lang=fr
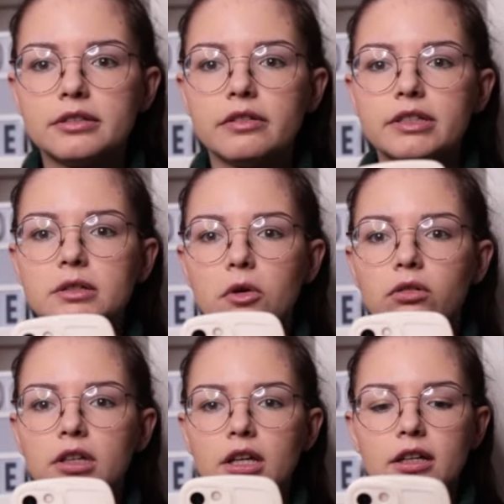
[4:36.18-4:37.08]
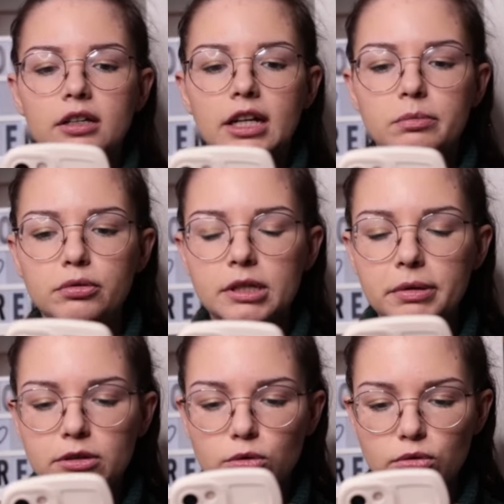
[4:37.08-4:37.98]
oui, effectivement, elle est plus
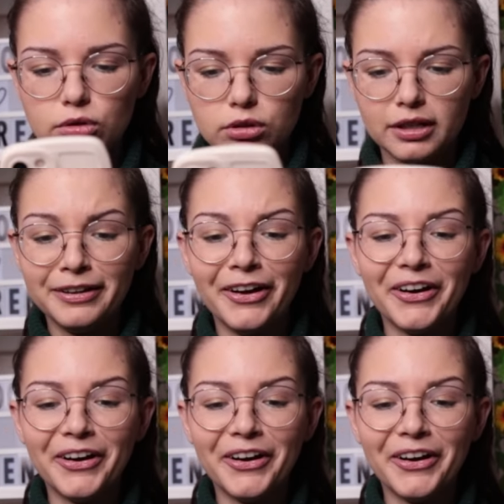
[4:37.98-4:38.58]
épaisse que l'autre.